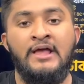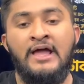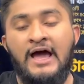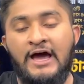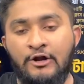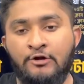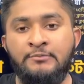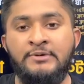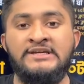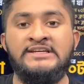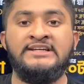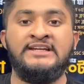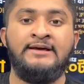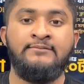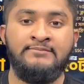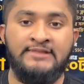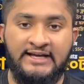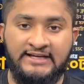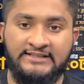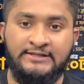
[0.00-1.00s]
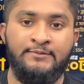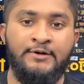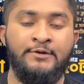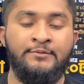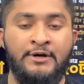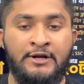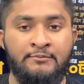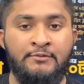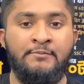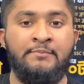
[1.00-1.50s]
আরও বেশি টাইম থাকতে পারে
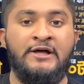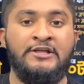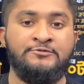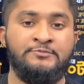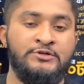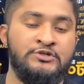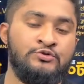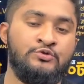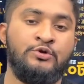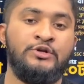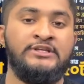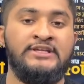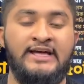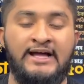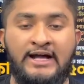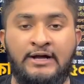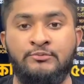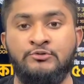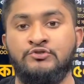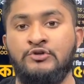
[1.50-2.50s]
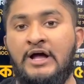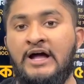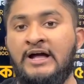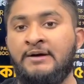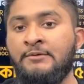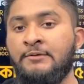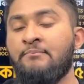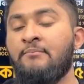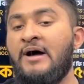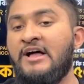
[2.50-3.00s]
বাট আমরা পাঁচ মাস ধরে নিয়ে আগাবো সো
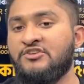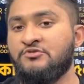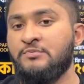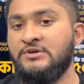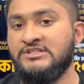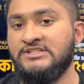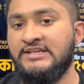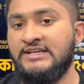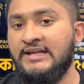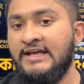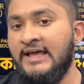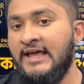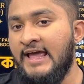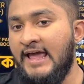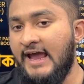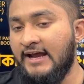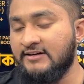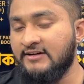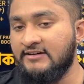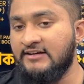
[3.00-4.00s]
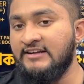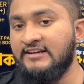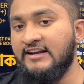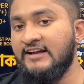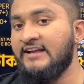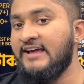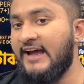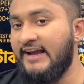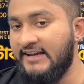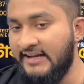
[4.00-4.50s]
আগামী পাঁচ মাসের একটা ডিটেল
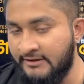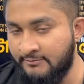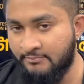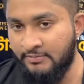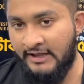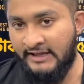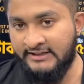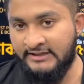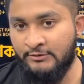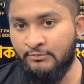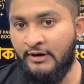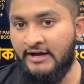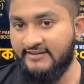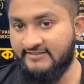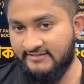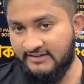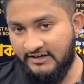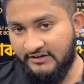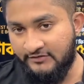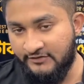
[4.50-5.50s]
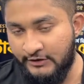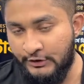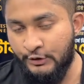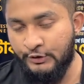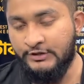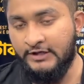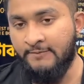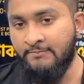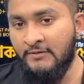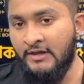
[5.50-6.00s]
গাইডলাইন প্ল্যান দেবো আজকের এই
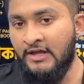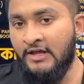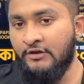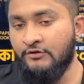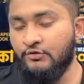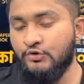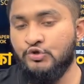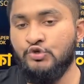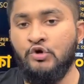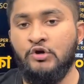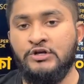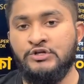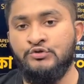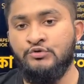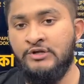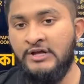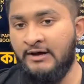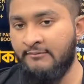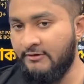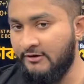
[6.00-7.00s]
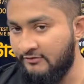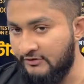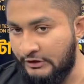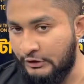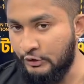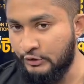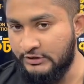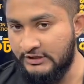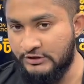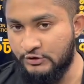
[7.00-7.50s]
ভিডিওতে সো সরাসরি আমরা
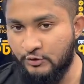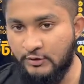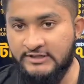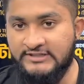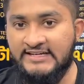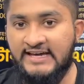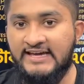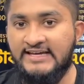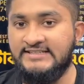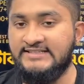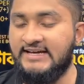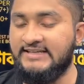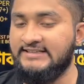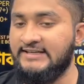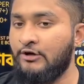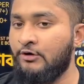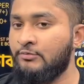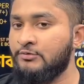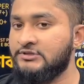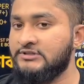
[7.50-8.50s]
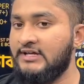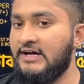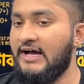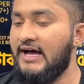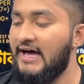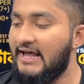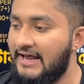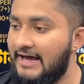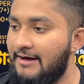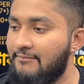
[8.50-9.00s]
ভিডিওতে চলে যাই যাদের অবস্থা
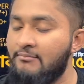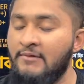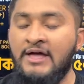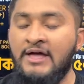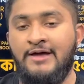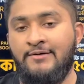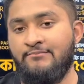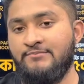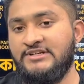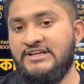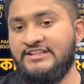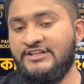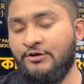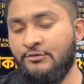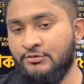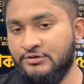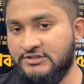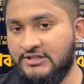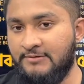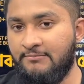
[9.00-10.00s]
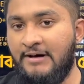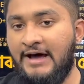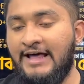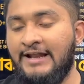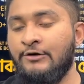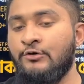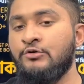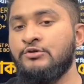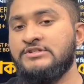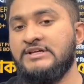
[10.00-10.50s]
খারাপ যাদের অবস্থা
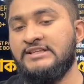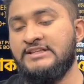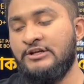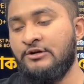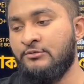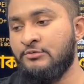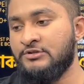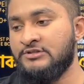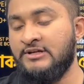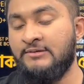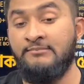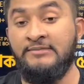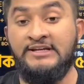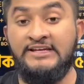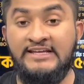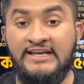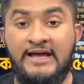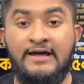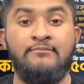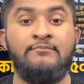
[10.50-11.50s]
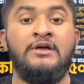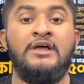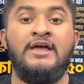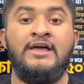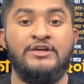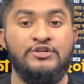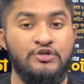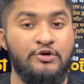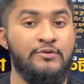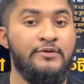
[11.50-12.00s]
ভালো যাদের অবস্থা মিডিয়াম
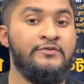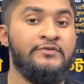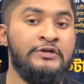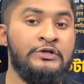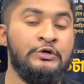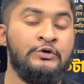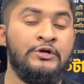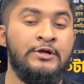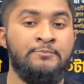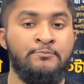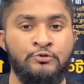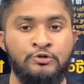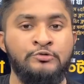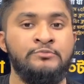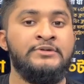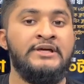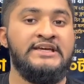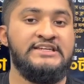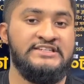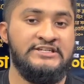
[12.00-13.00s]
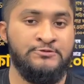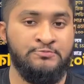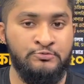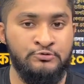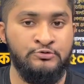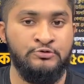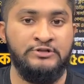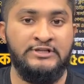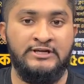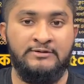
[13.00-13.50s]
সবাই ভিডিওটা প্রথম থেকে শেষ
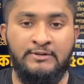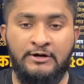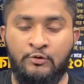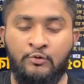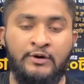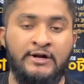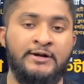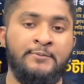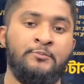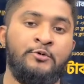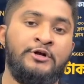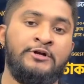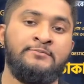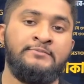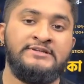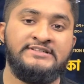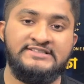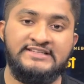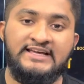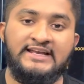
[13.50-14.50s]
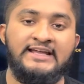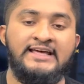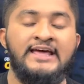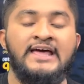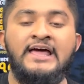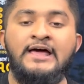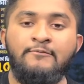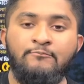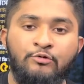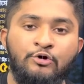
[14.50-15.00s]
পর্যন্ত দেখবা কোনো একটা পয়েন্ট মিস গেলে
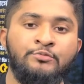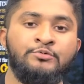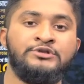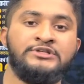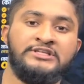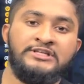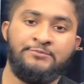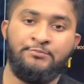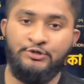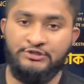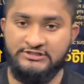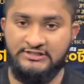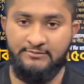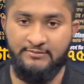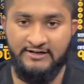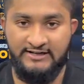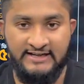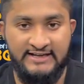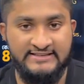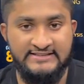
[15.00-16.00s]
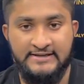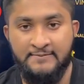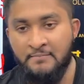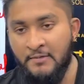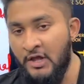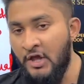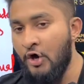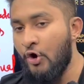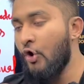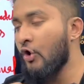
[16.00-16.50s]
পরবর্তীতে পস্তাবা ঠিক আছে
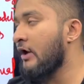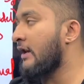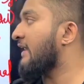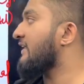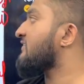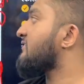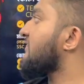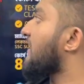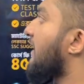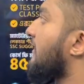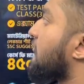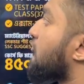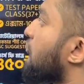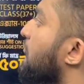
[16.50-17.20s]
ওকে লেট স্টার্ট সো